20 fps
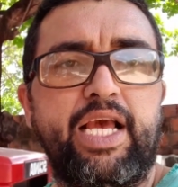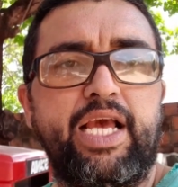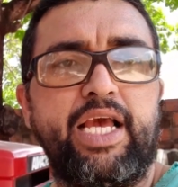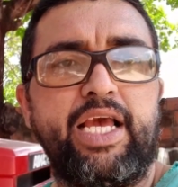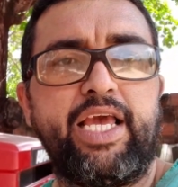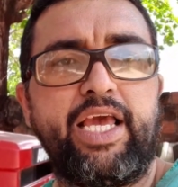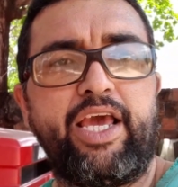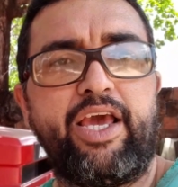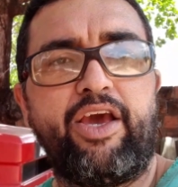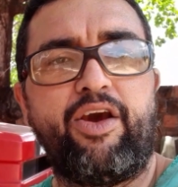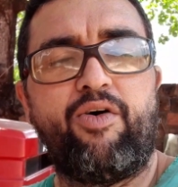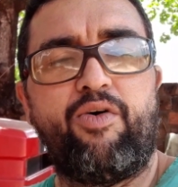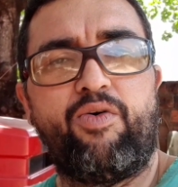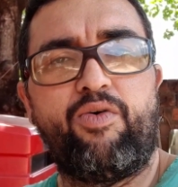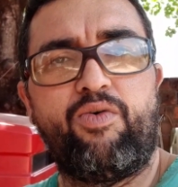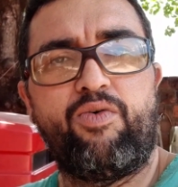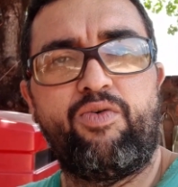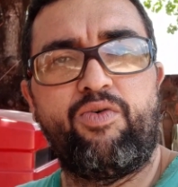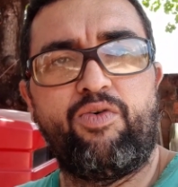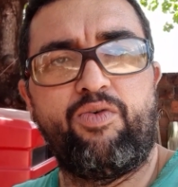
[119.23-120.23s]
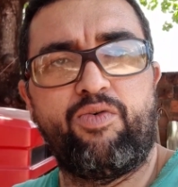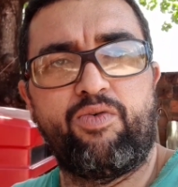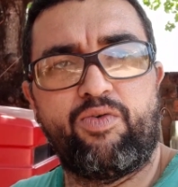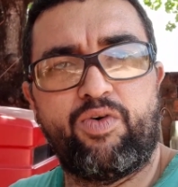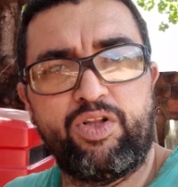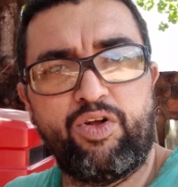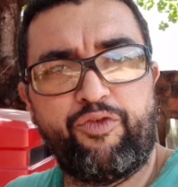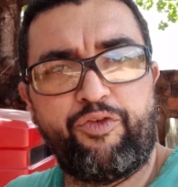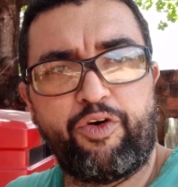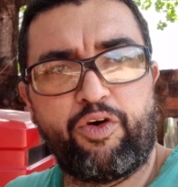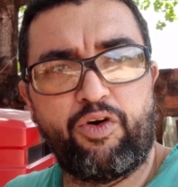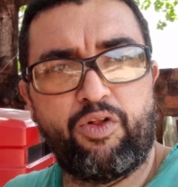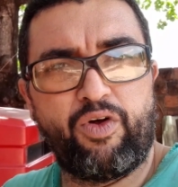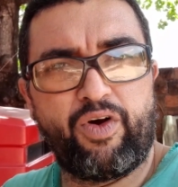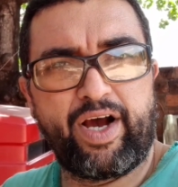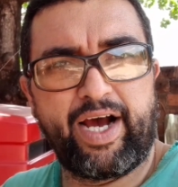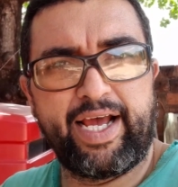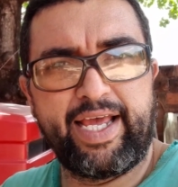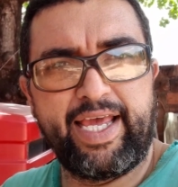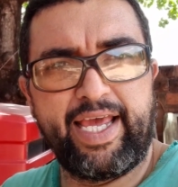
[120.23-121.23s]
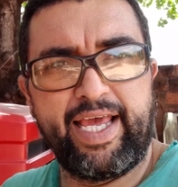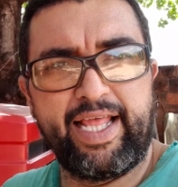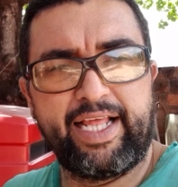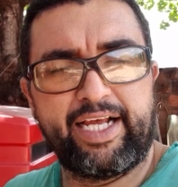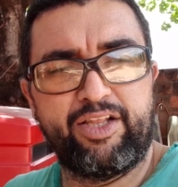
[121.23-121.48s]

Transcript: Eu, quando eu fui colocar ele,